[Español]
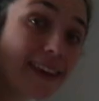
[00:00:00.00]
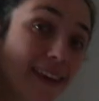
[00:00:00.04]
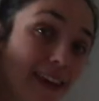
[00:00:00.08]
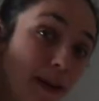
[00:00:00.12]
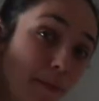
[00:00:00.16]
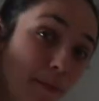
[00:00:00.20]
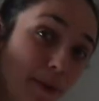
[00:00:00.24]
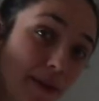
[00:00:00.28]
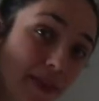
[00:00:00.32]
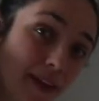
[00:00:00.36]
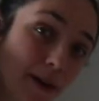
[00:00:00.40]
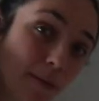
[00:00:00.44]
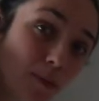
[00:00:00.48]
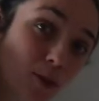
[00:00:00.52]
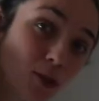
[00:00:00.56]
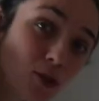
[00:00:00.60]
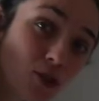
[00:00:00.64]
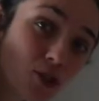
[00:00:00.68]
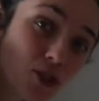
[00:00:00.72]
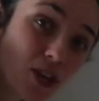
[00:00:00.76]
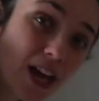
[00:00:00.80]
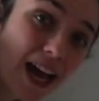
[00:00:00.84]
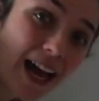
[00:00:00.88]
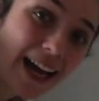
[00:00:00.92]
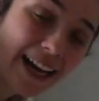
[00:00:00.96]
Y
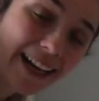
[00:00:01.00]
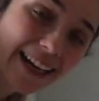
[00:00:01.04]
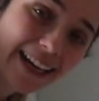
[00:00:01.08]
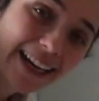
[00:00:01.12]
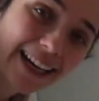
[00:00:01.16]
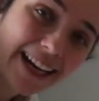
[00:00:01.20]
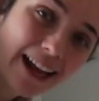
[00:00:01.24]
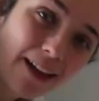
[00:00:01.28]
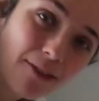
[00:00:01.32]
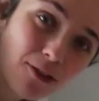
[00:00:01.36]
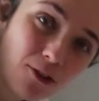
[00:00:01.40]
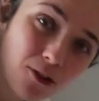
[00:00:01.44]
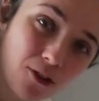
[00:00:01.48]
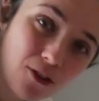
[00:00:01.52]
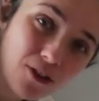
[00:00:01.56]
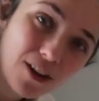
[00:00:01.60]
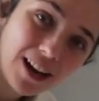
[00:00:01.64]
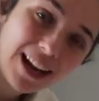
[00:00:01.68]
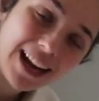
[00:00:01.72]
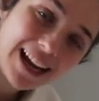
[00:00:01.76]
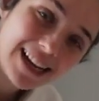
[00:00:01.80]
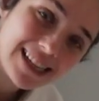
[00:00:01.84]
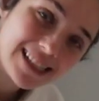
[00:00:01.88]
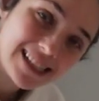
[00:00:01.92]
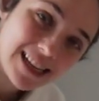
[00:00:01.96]
empezamos arreglando
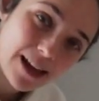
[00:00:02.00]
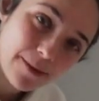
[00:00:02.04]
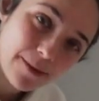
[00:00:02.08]
las